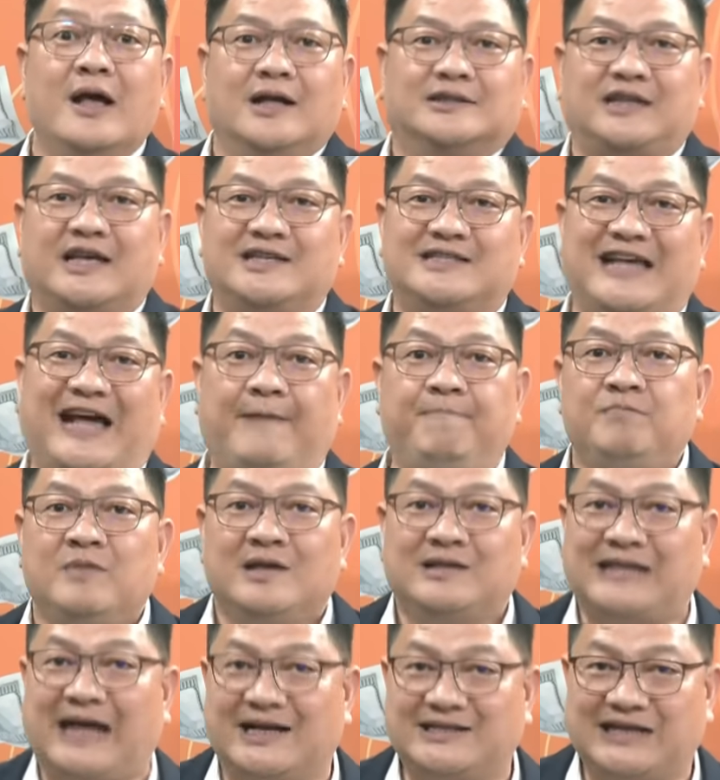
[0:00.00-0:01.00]
第三，
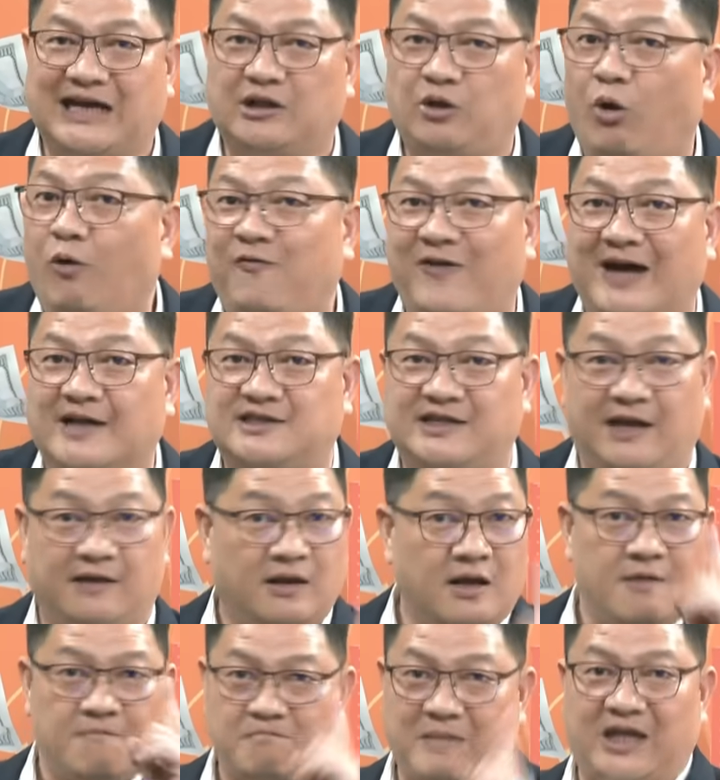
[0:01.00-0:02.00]
大家都发现
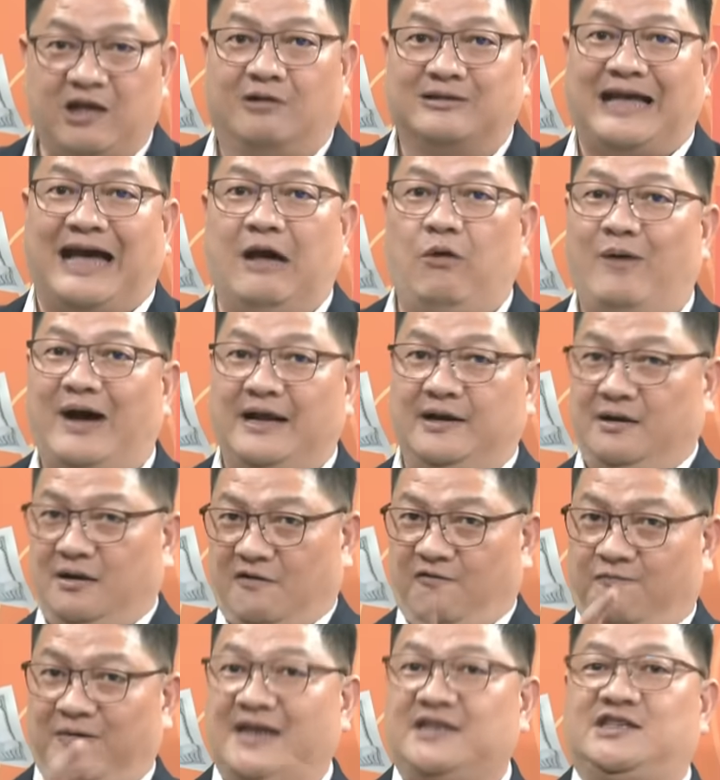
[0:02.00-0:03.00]
没有台湾，
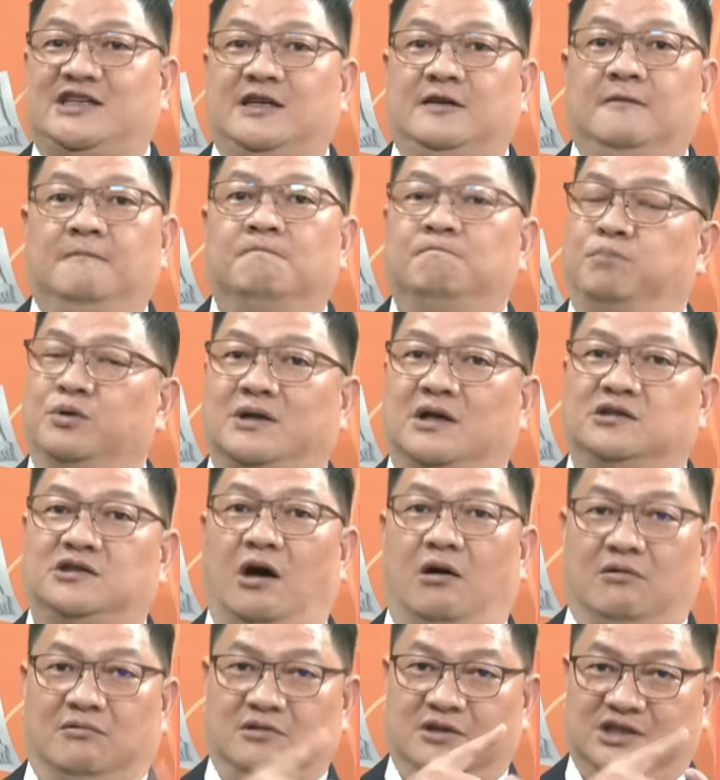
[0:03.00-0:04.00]
飞机不能
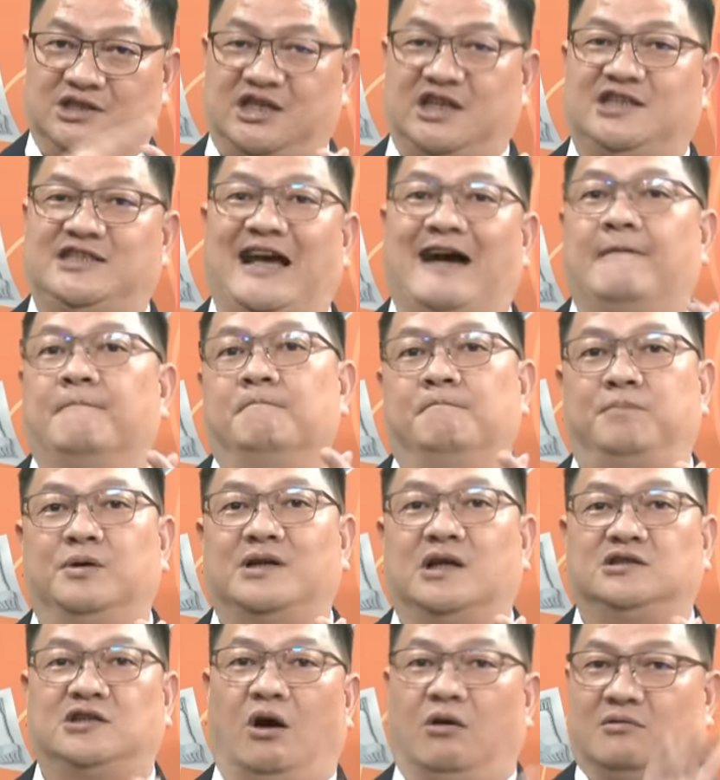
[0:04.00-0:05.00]
动，气象不
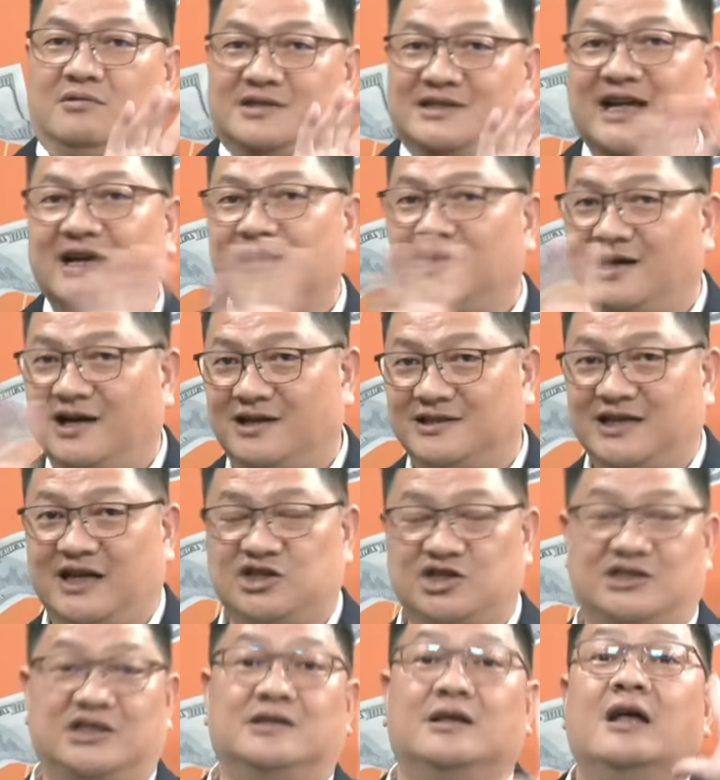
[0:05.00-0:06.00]
能动，任何认
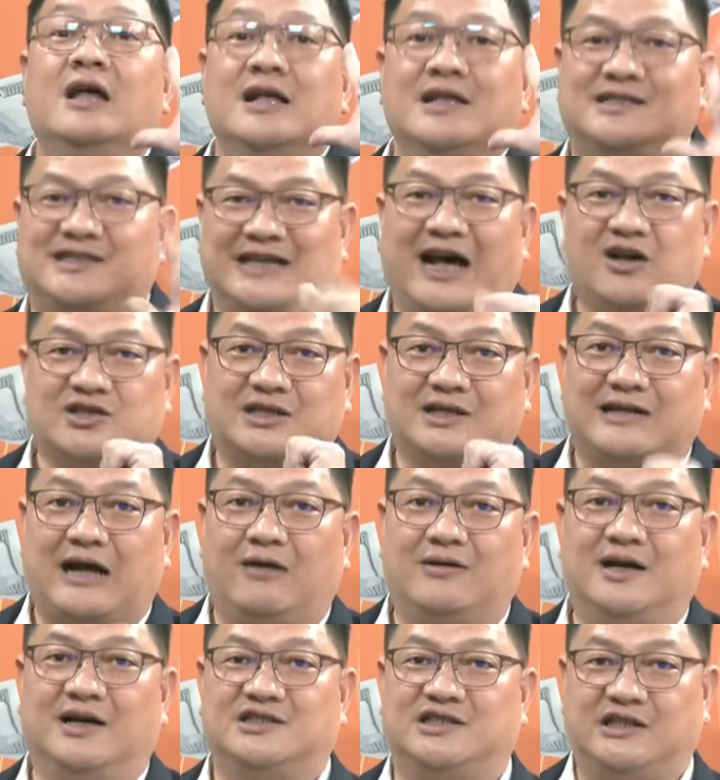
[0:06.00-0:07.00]
识只要是
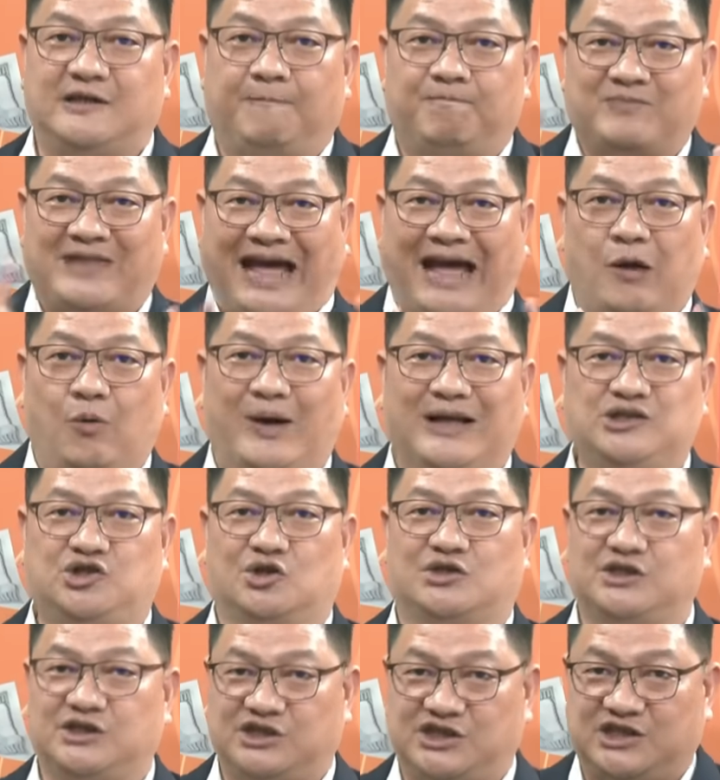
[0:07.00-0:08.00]
高科技，台湾
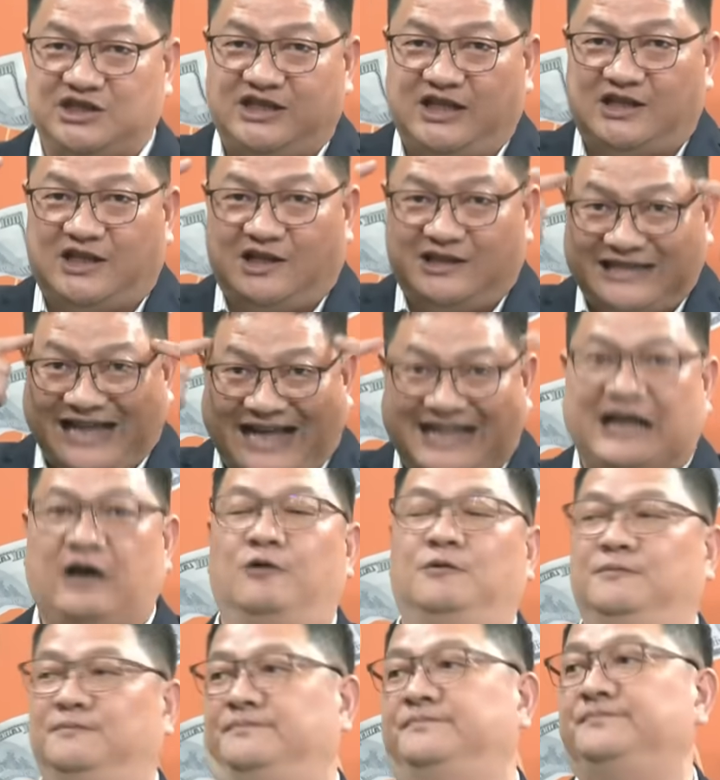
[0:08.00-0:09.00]
就是世界的大脑。
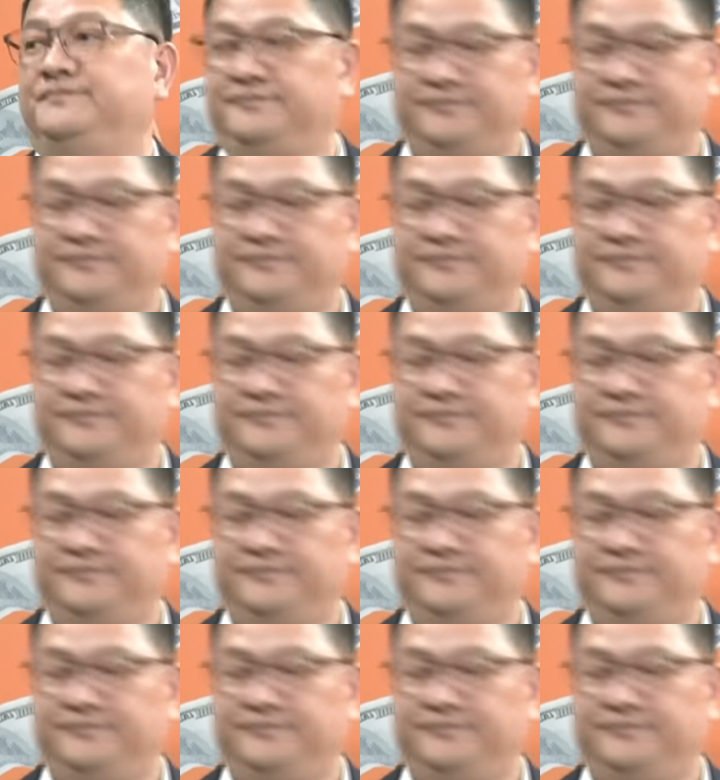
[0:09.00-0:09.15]
没